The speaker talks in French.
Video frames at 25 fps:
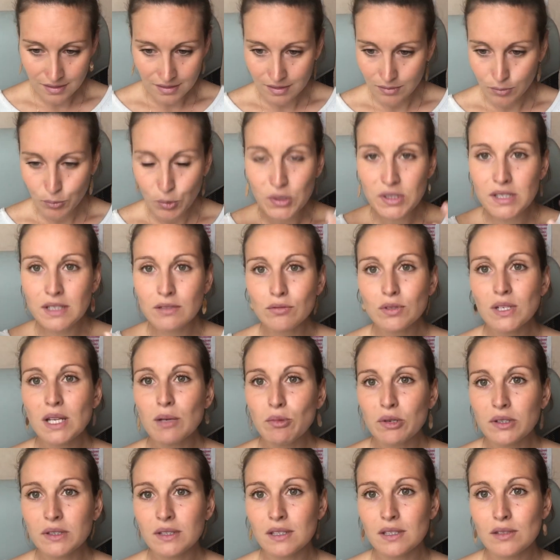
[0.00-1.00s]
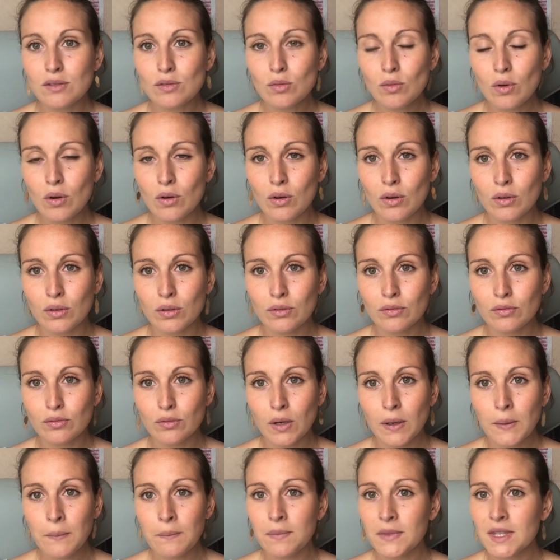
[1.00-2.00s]
Posez-vous les bonnes questions, encore une
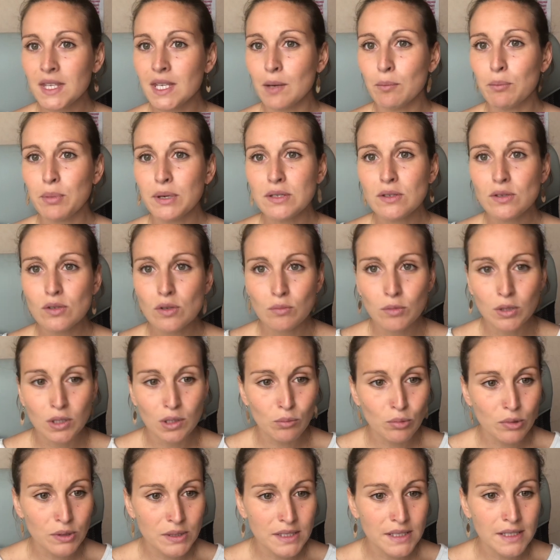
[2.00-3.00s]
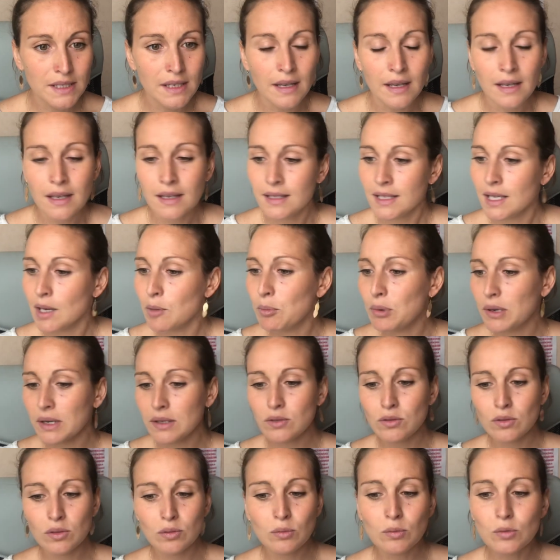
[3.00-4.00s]
fois. Il n'y a pas de summer body, il n'y a pas
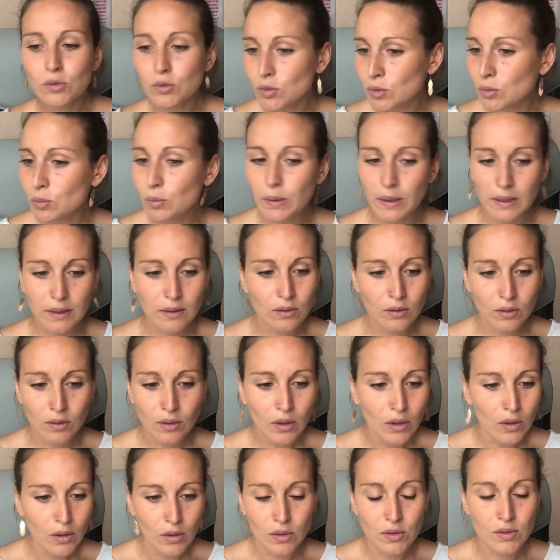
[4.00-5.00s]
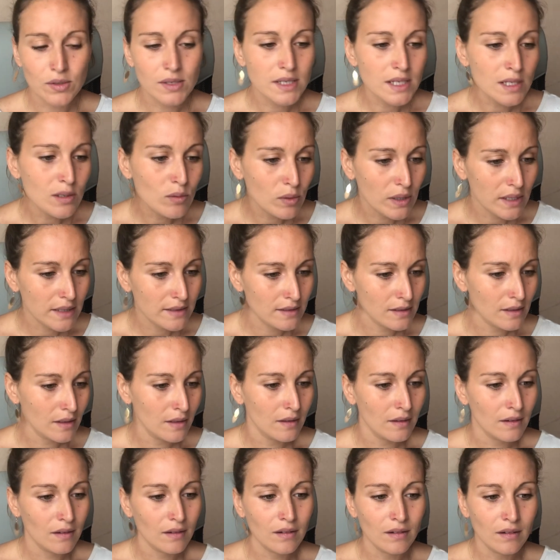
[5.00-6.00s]
de super euh, silhouette.
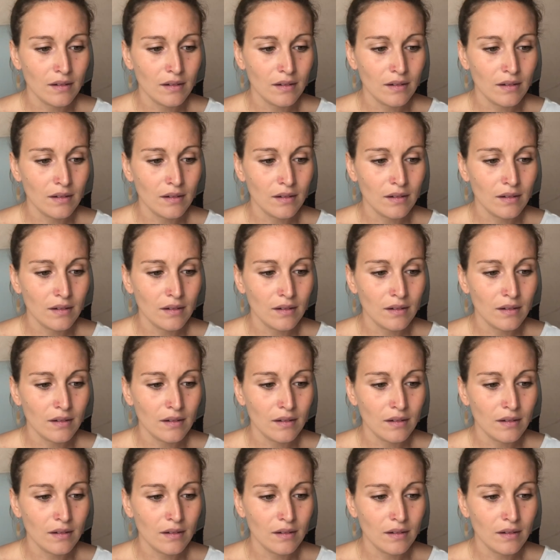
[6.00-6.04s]
Il